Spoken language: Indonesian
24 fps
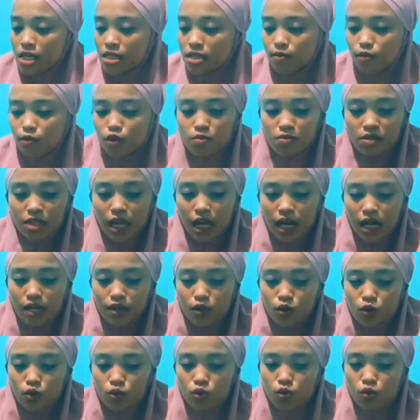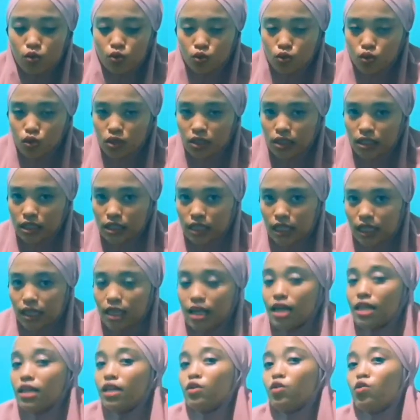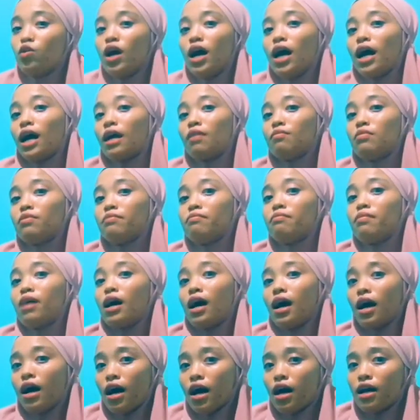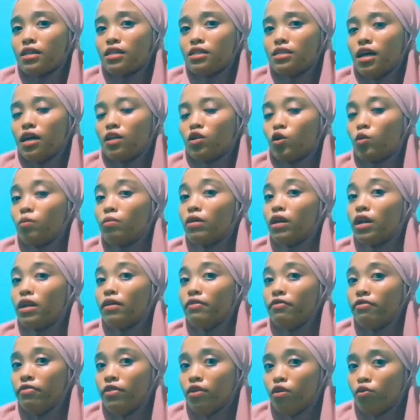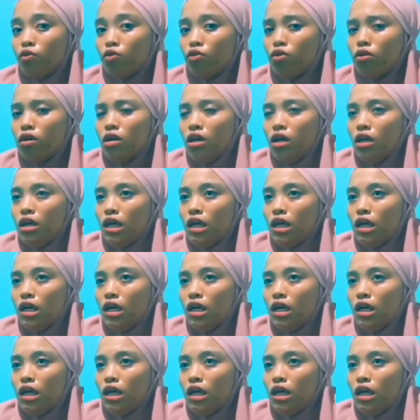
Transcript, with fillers: sebelum saya lanjut dulu nanti kita juga akan membahas atau mereview